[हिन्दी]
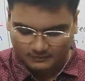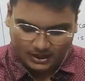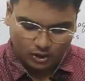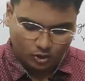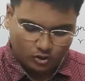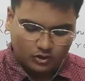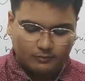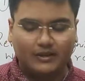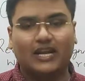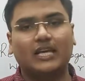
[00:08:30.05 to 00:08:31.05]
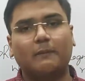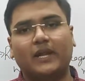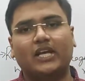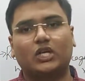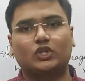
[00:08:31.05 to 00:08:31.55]
मान लो मेरा ये
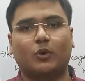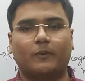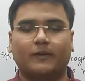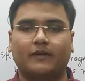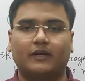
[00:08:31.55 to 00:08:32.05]
पेन का शॉप है